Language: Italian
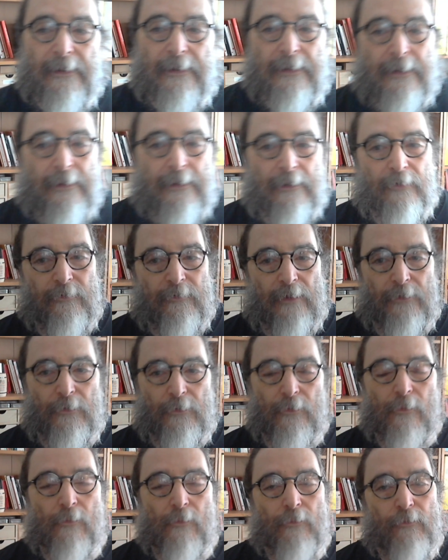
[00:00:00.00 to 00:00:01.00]
e che ha lasciato
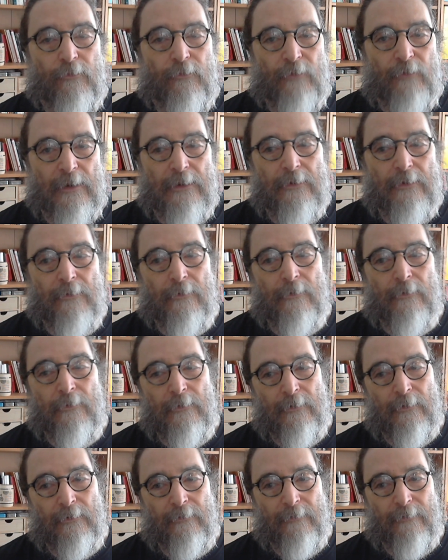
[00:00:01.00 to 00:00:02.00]
un
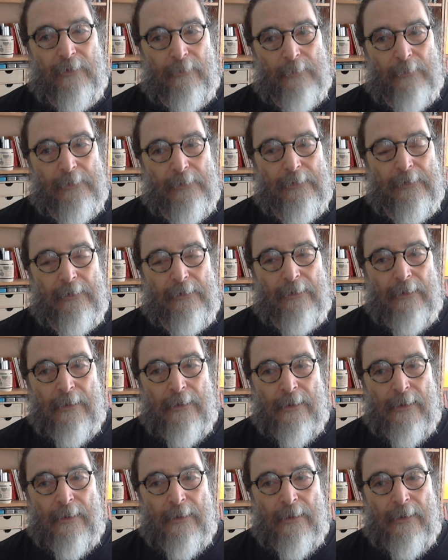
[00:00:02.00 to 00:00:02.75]
segno uh, veramente